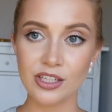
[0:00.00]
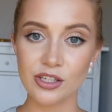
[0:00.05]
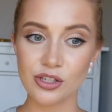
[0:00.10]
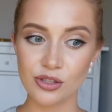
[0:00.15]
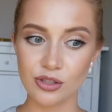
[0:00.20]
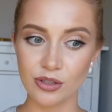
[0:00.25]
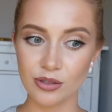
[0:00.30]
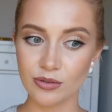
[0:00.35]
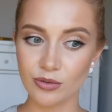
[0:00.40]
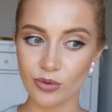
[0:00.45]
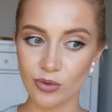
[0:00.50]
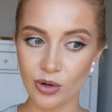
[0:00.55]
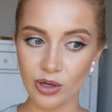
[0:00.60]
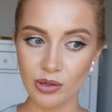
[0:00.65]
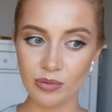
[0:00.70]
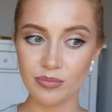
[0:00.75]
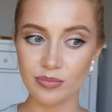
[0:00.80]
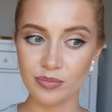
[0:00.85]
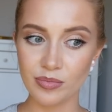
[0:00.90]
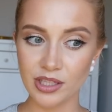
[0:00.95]
что
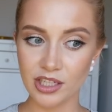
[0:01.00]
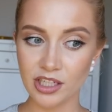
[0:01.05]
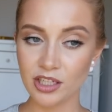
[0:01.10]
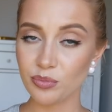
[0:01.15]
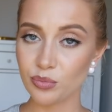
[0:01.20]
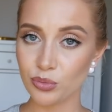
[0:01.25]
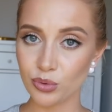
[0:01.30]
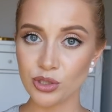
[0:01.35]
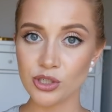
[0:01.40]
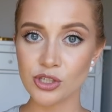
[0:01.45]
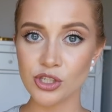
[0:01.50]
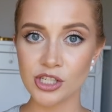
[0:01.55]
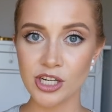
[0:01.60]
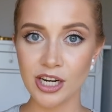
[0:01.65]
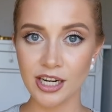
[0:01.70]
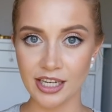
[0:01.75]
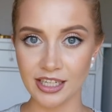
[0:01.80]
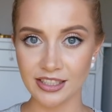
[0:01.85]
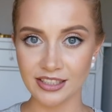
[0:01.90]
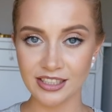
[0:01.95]
«Оль, бери, будешь
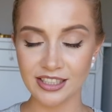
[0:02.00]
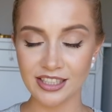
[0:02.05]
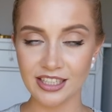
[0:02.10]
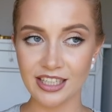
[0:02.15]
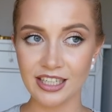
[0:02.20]
жалеть».